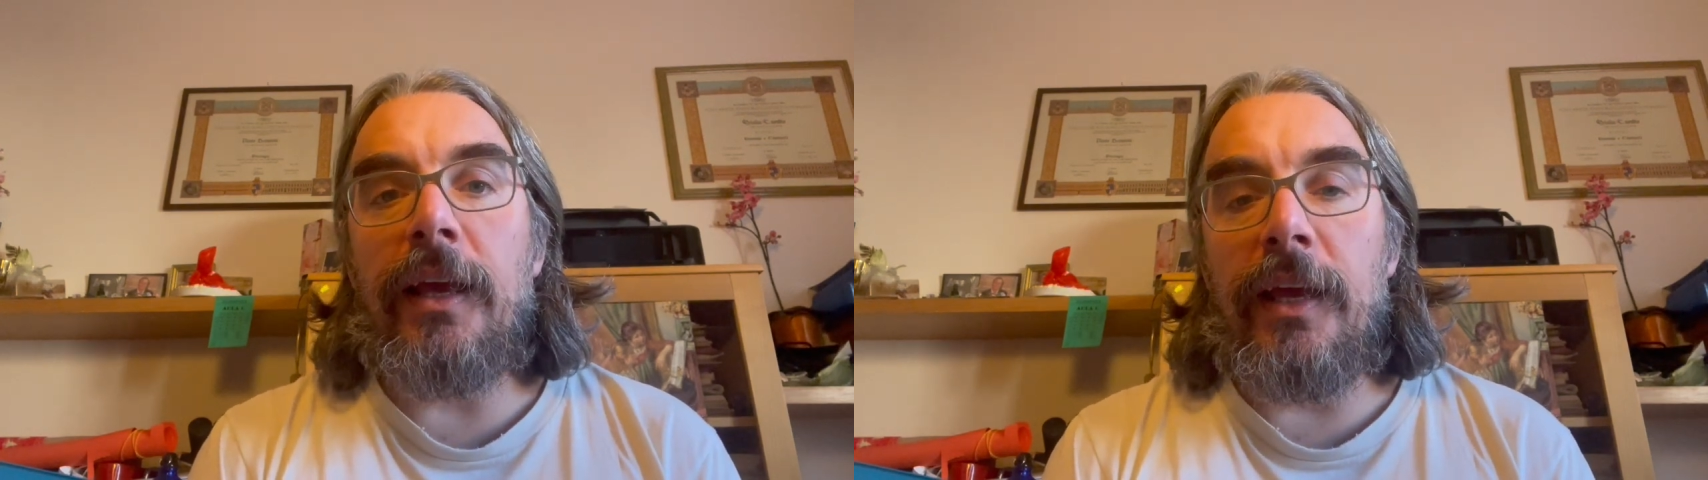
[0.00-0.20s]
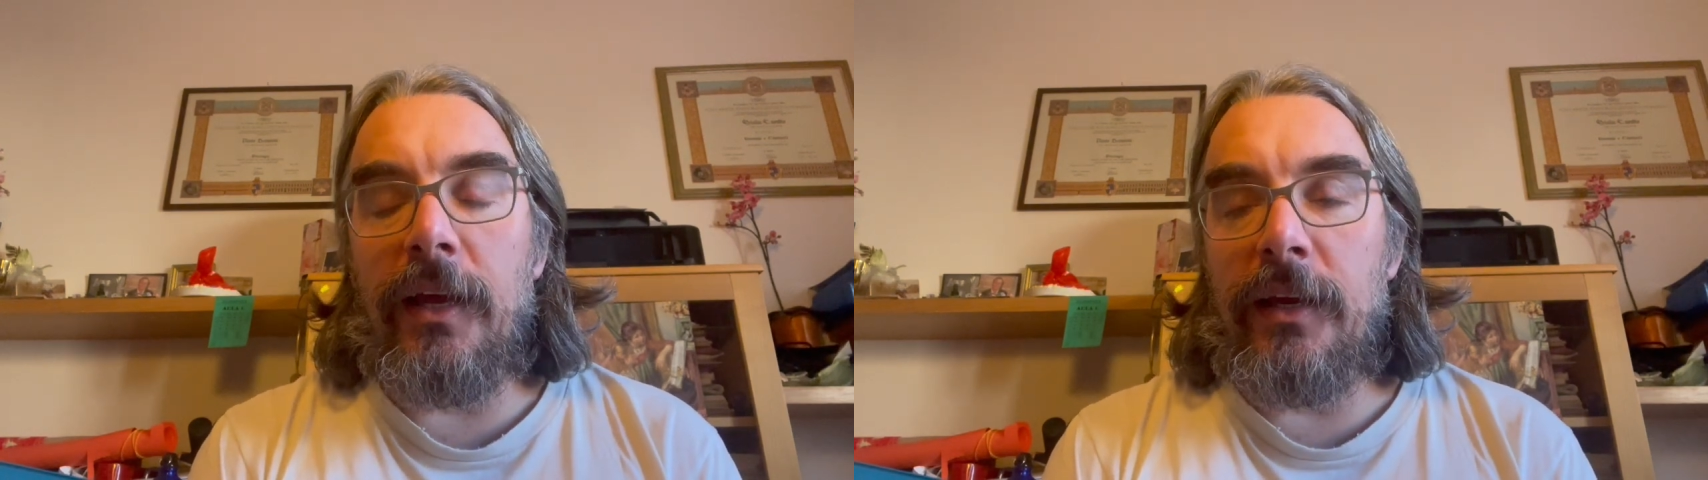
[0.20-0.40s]

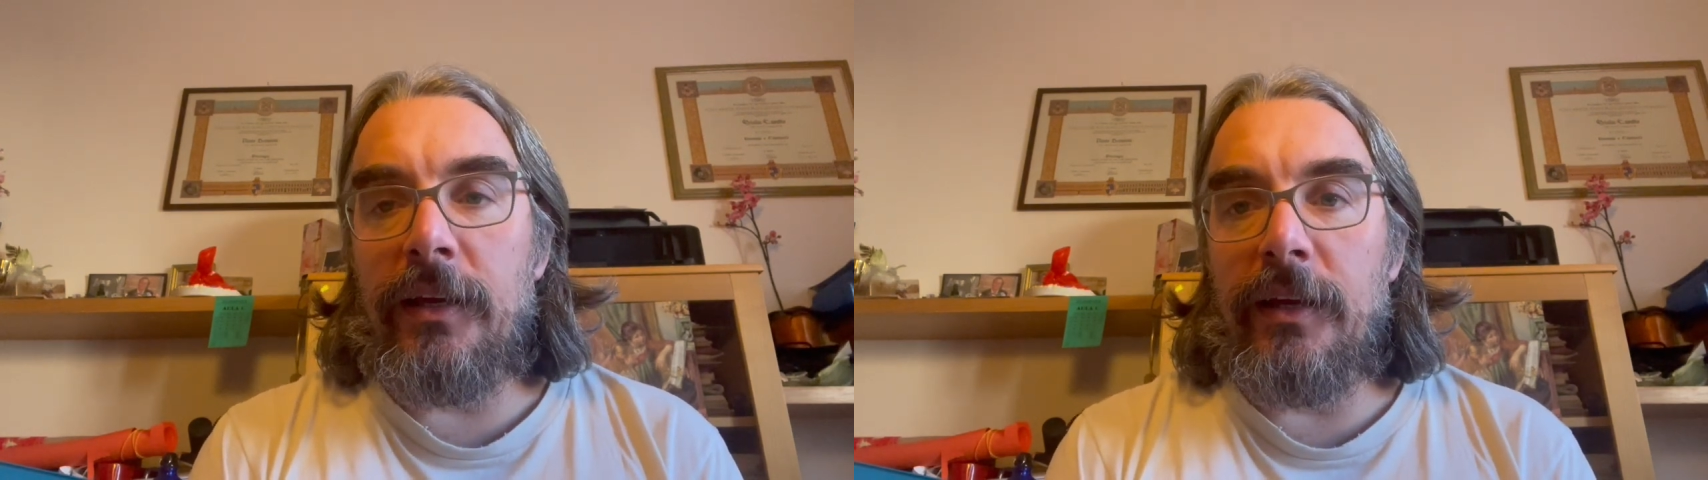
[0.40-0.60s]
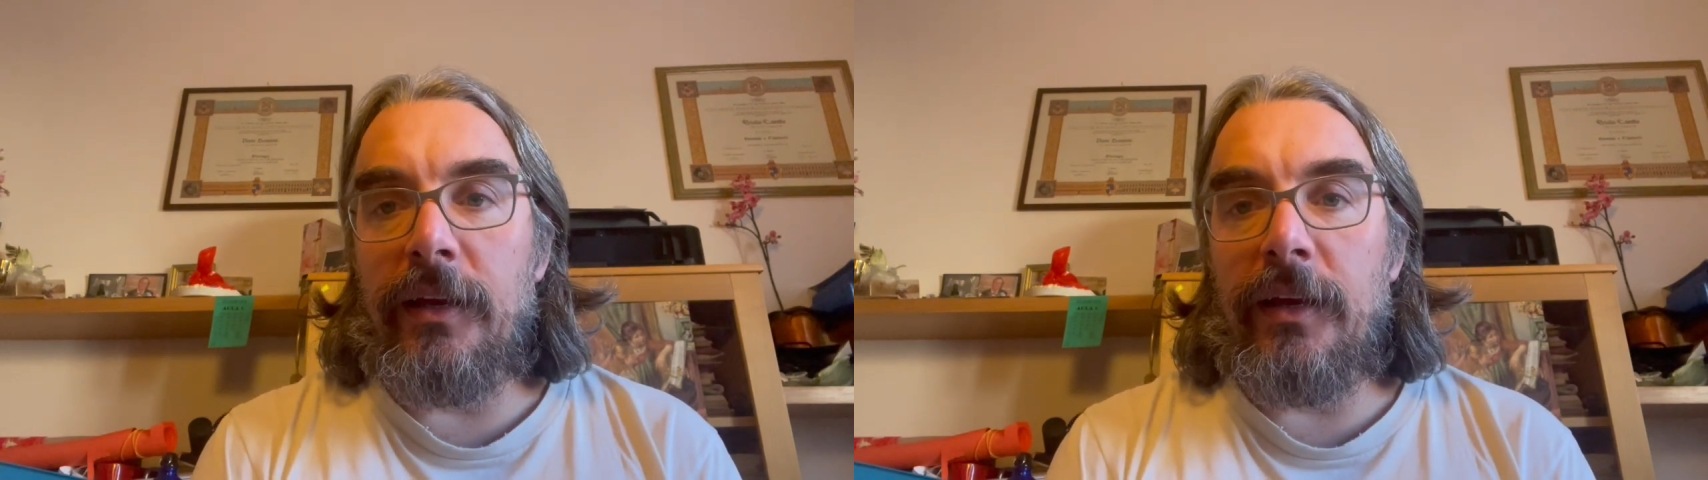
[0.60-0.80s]
che
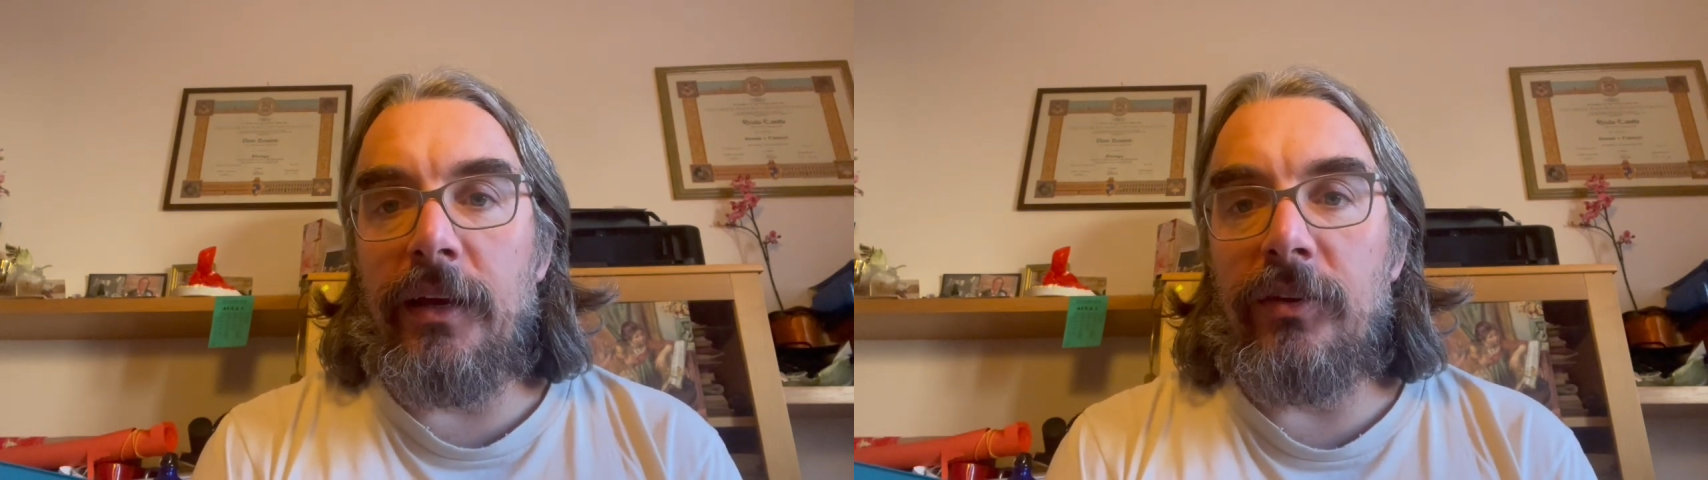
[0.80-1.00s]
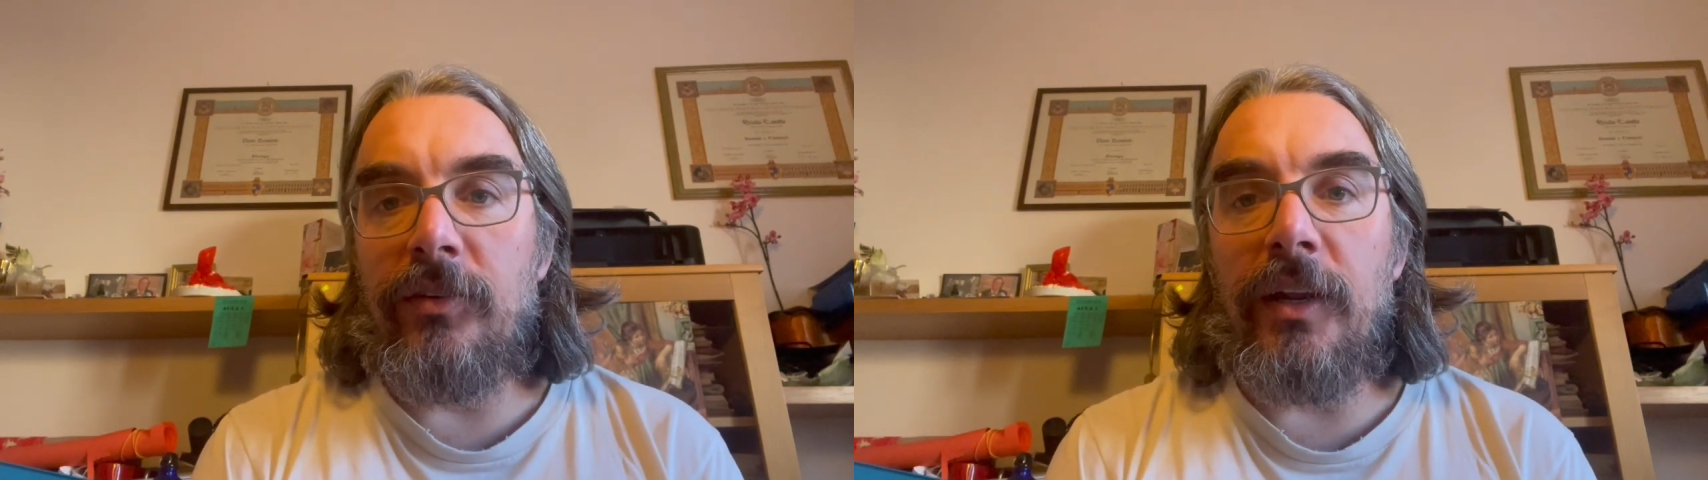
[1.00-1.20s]

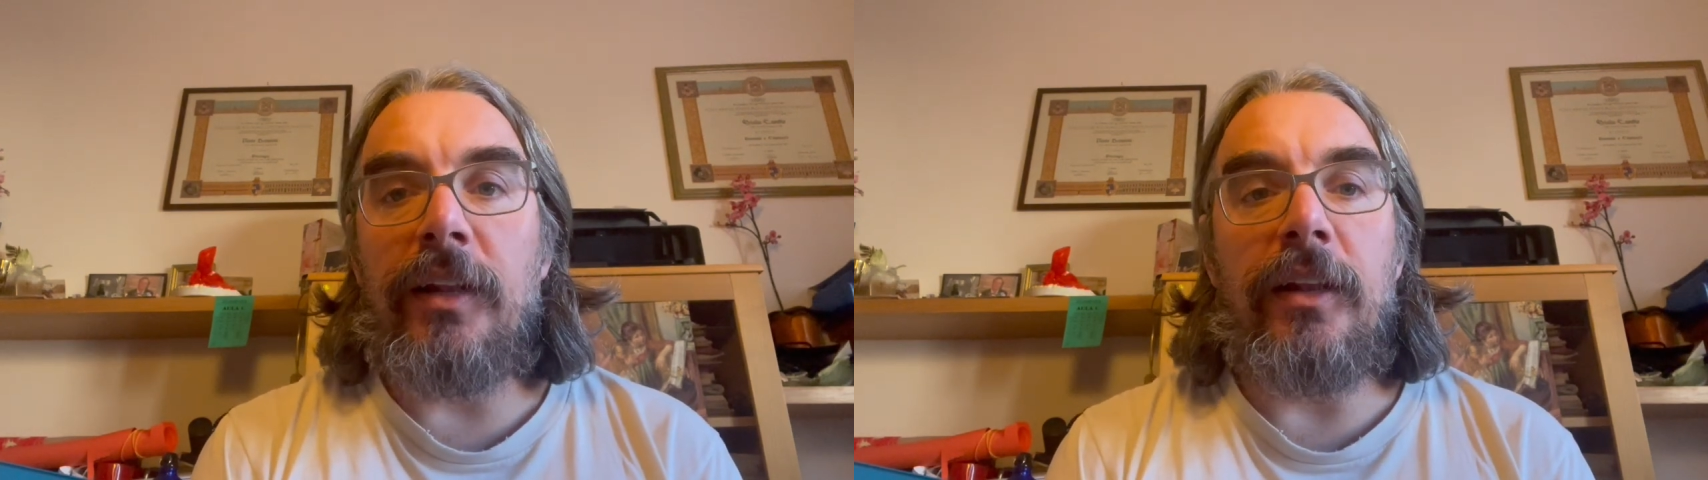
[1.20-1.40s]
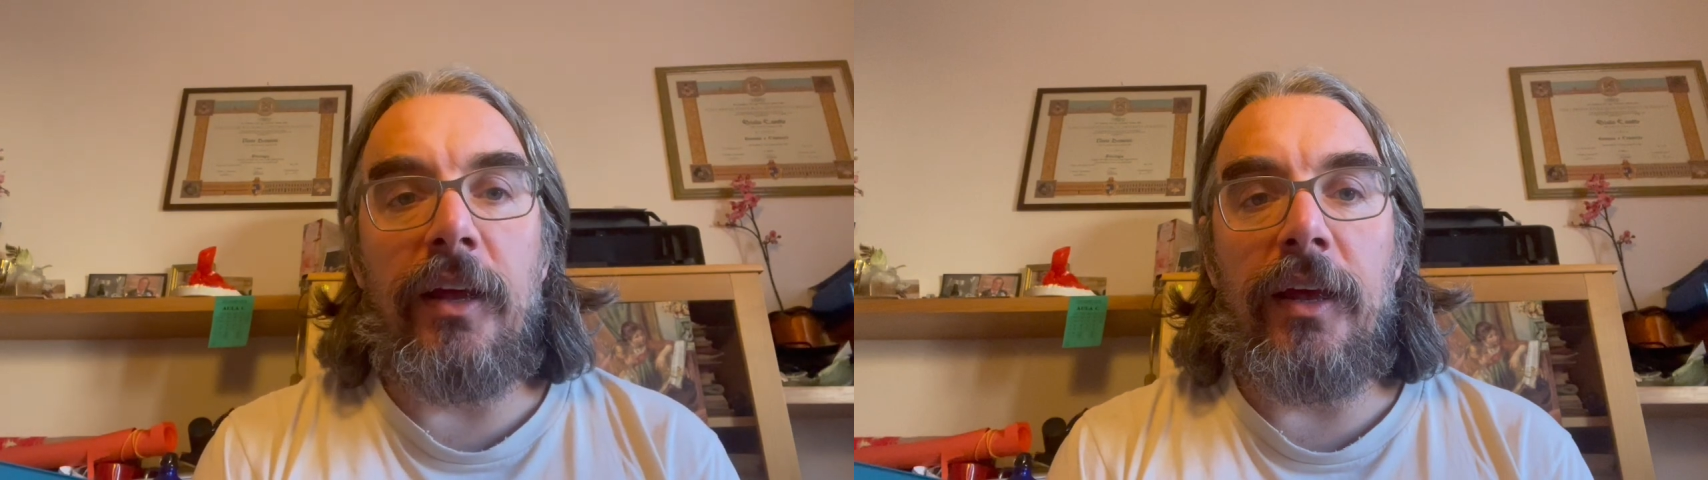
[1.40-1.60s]
eh, si
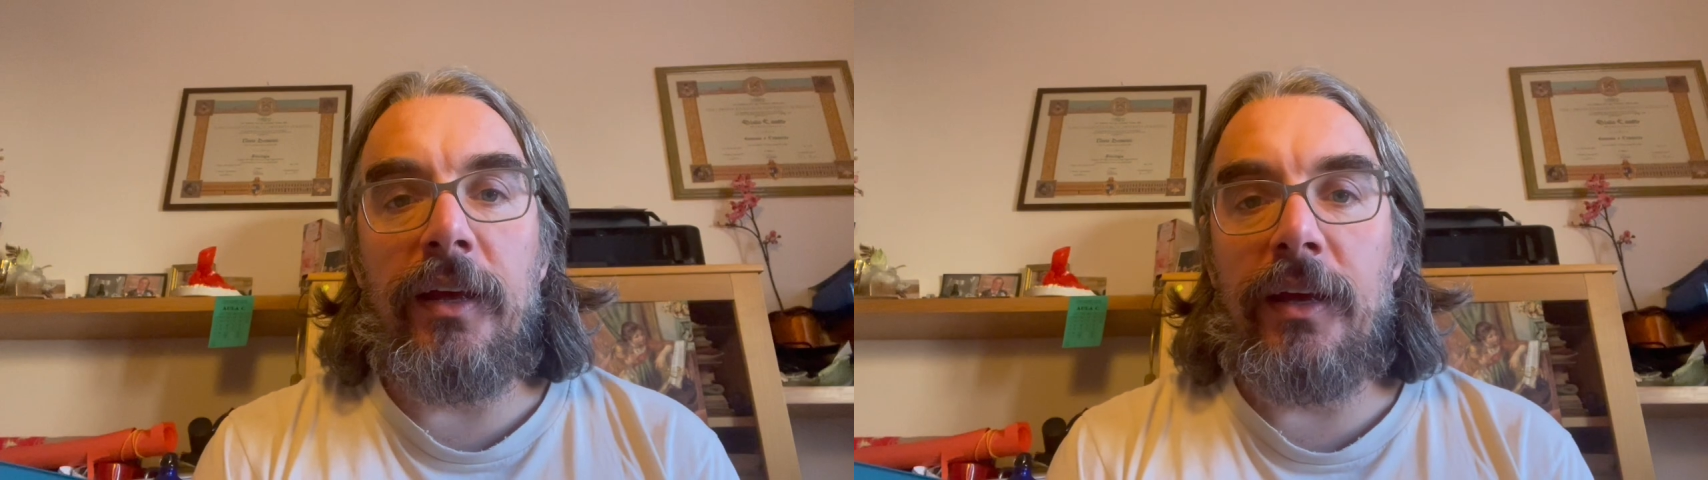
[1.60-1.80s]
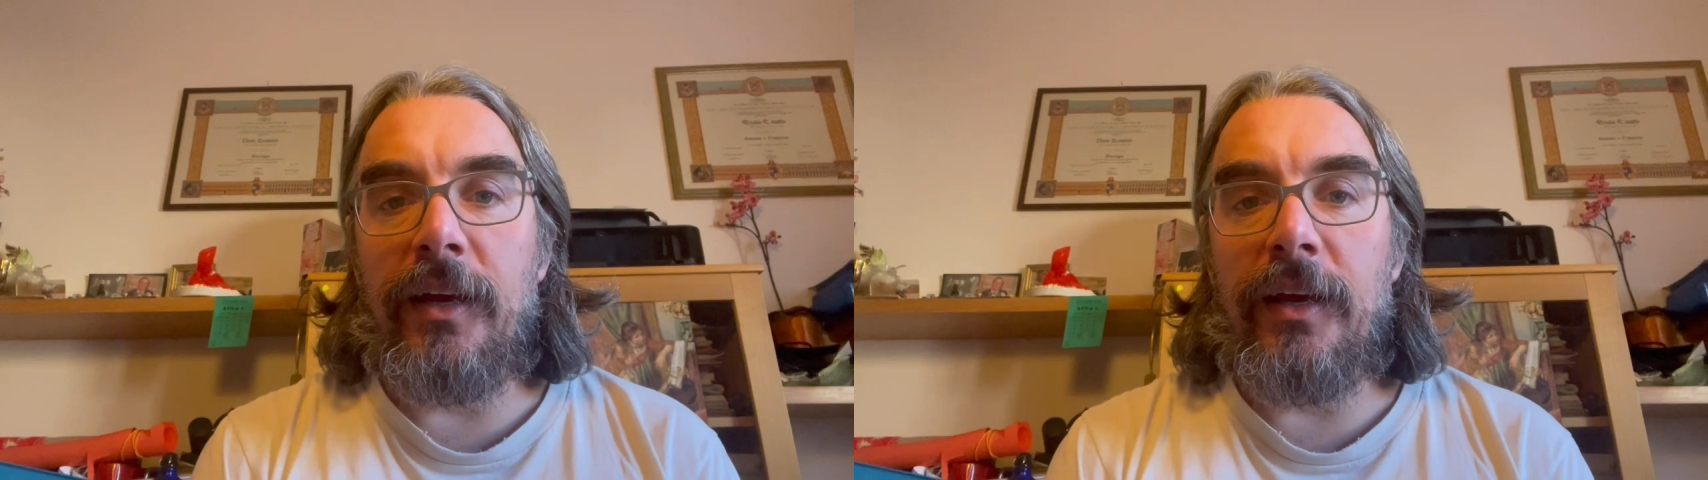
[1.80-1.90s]
rende